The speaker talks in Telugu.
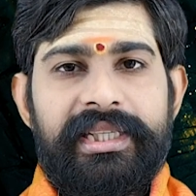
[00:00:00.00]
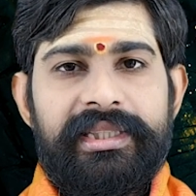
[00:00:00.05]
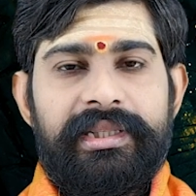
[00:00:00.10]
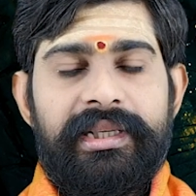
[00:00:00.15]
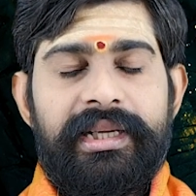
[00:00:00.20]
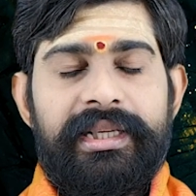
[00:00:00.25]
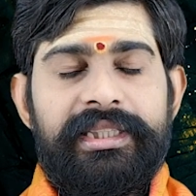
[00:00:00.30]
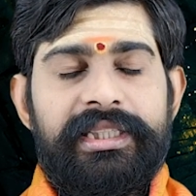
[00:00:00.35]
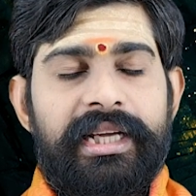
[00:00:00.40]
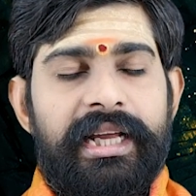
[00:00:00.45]

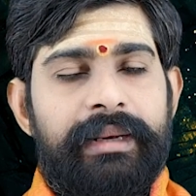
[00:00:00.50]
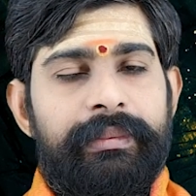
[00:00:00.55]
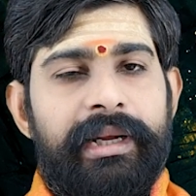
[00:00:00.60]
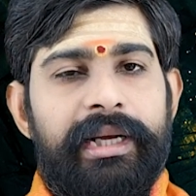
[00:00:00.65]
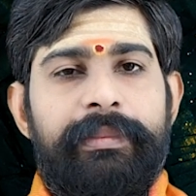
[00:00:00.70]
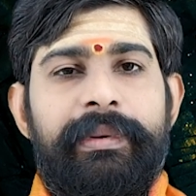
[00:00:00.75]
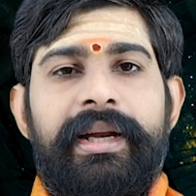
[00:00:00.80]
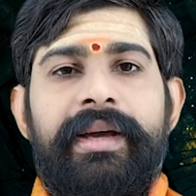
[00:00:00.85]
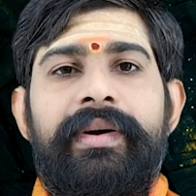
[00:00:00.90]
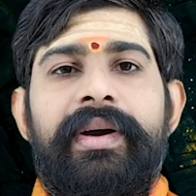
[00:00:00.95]
కేసుల నుంచి కానీ
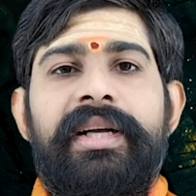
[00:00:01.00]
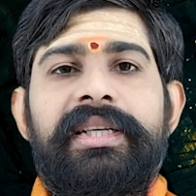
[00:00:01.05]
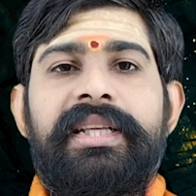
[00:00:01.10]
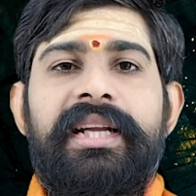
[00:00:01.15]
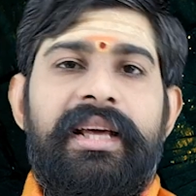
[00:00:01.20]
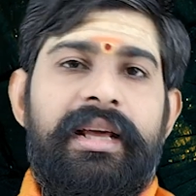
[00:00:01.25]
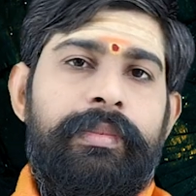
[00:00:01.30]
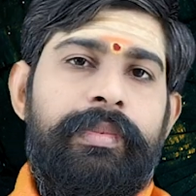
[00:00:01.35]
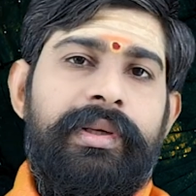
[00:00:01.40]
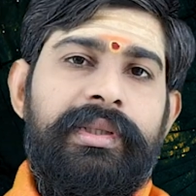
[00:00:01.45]
బయటపడే
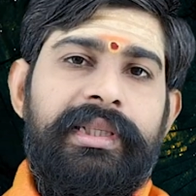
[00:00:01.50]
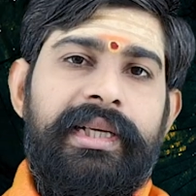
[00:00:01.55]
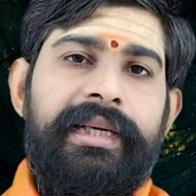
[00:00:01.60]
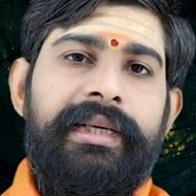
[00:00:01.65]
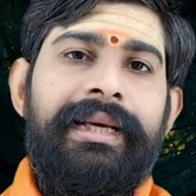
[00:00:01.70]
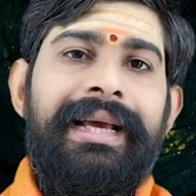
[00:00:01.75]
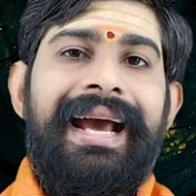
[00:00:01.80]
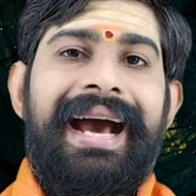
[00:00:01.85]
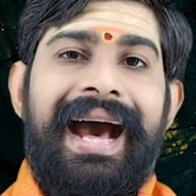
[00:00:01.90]
అవకాశాలు కనపడతాయి